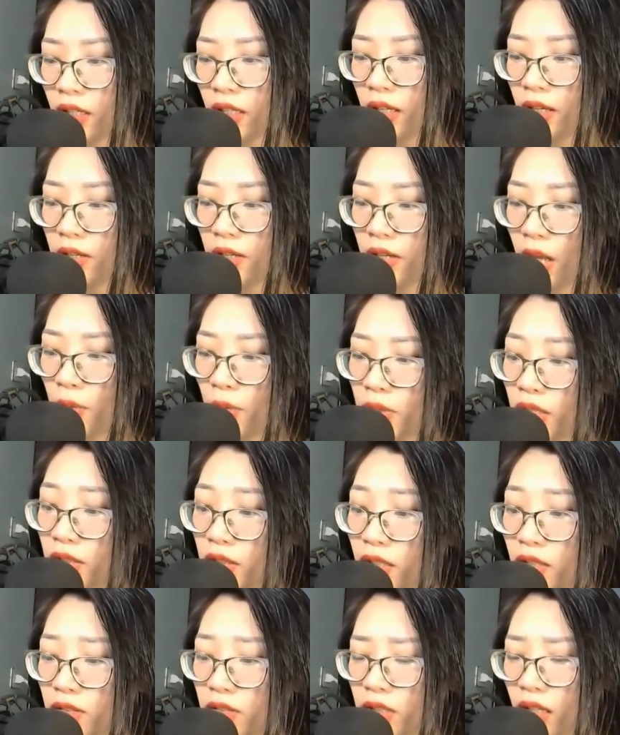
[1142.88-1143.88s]
Nếu ngươi
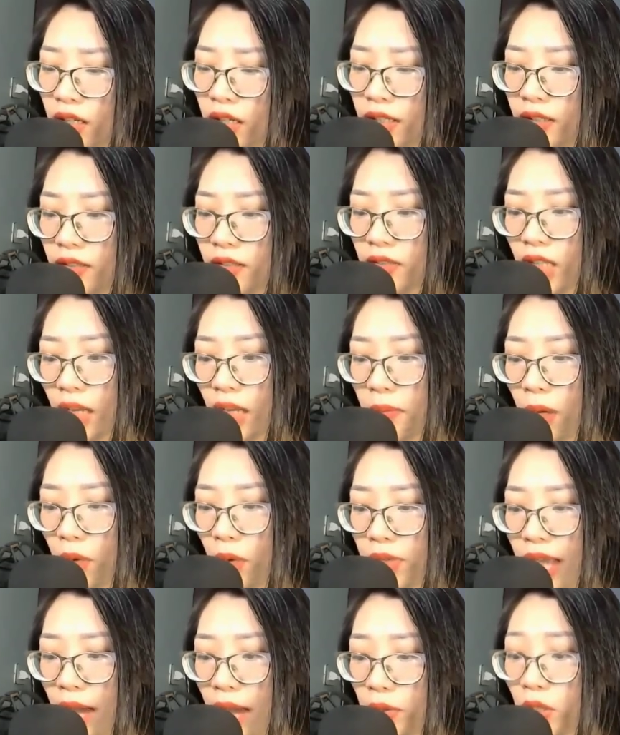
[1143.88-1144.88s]
thức thời thì mau
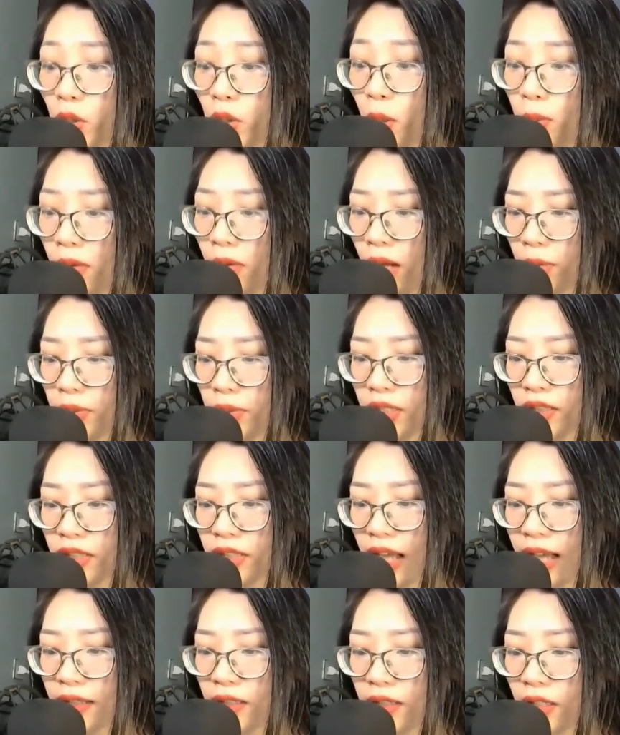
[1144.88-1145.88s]
giao cái hộp ngọc cho
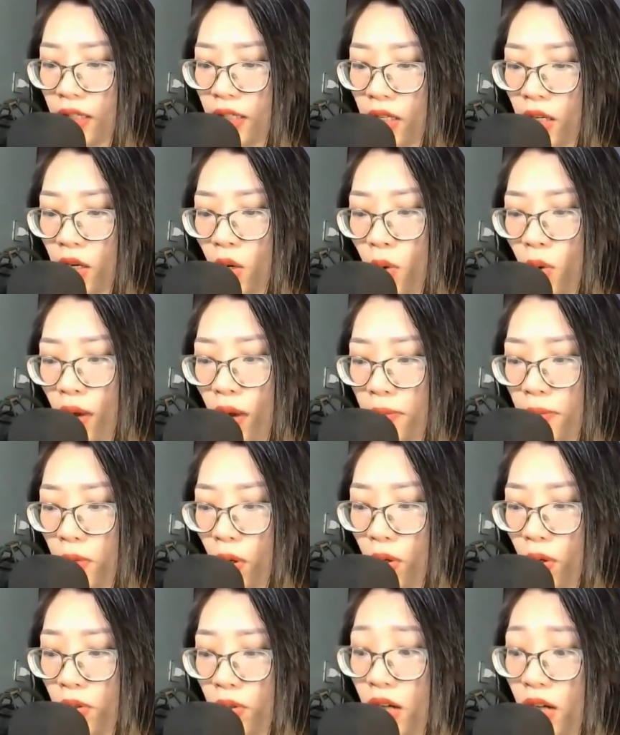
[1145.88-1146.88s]
ta. Hoàng
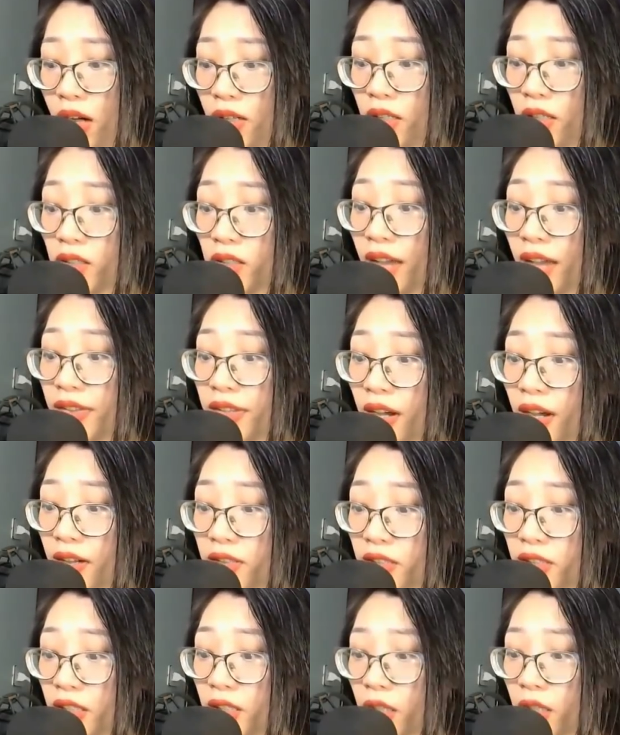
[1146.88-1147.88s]
mộ còn có thể cho
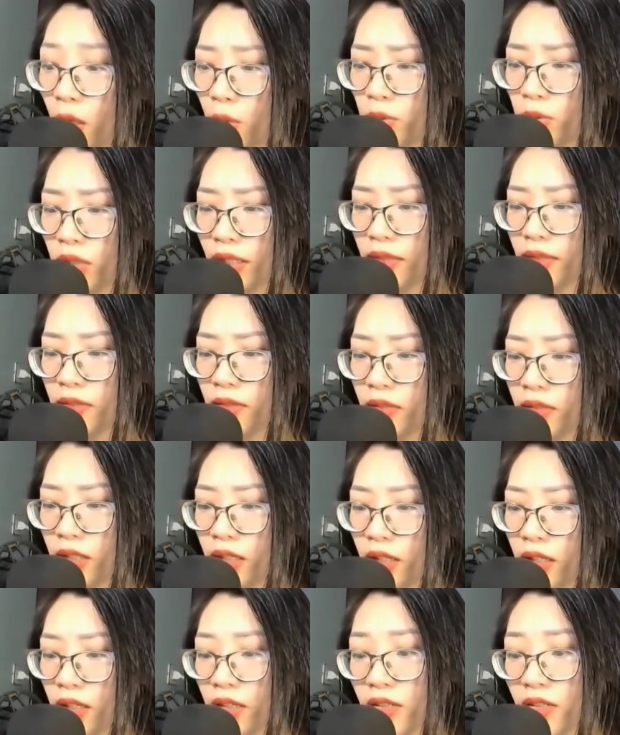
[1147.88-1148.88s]
ngươi cầu tình.
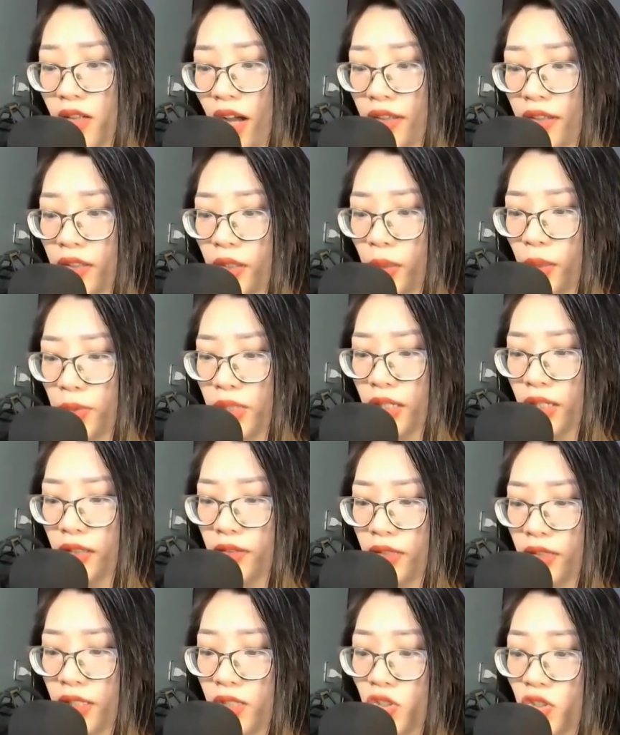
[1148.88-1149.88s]
Nói không chừng
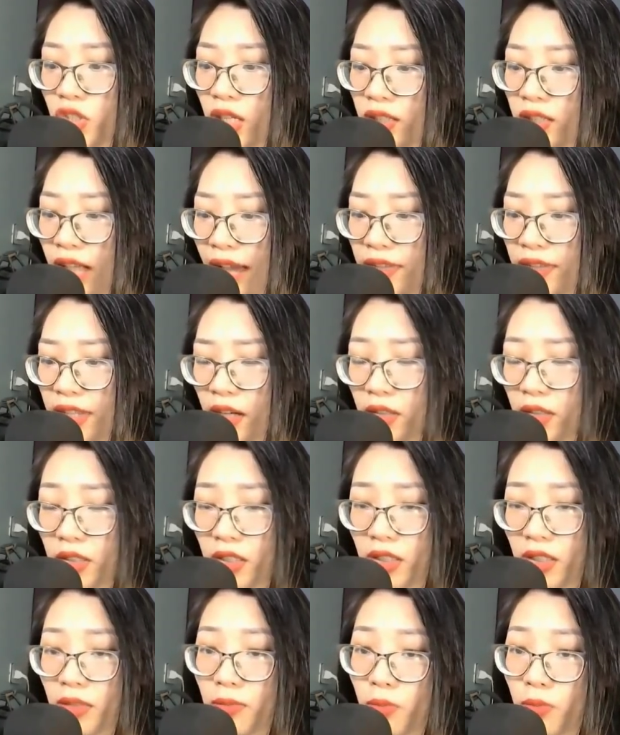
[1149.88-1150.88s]
sẽ thả cho
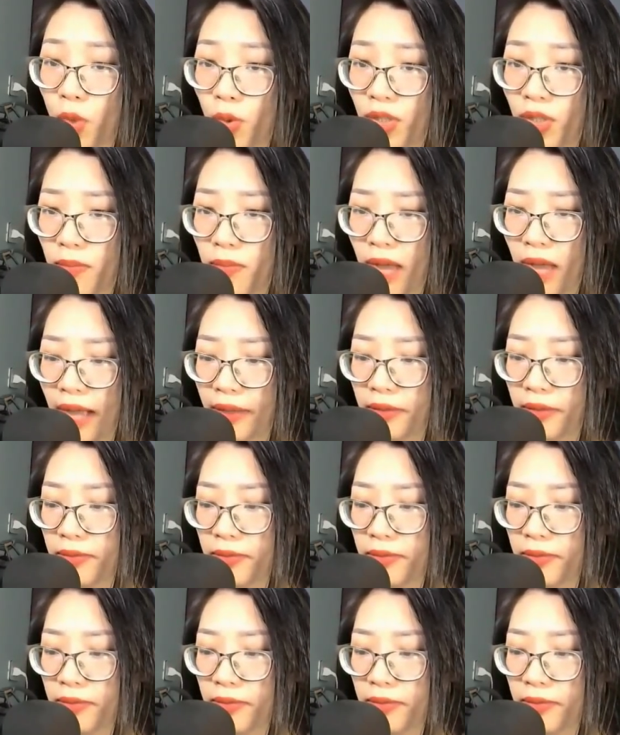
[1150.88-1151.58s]
ngươi một cái mạng.